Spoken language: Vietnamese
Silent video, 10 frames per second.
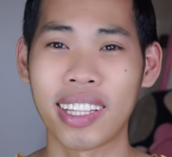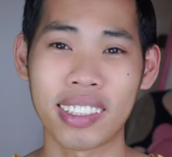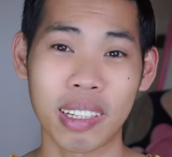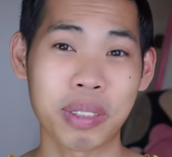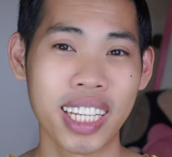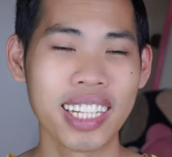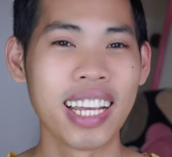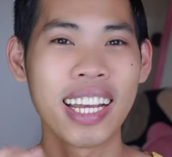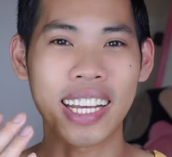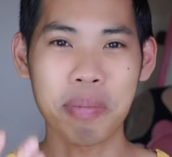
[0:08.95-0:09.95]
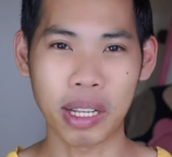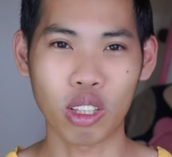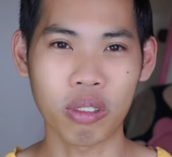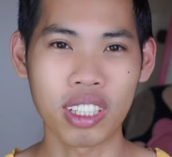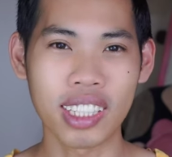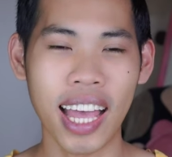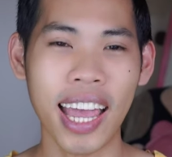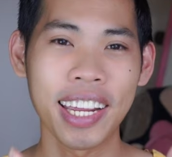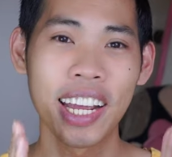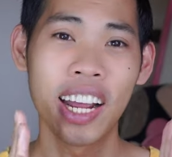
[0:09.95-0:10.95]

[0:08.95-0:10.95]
thực tập sinh, các bạn tộc cư tê.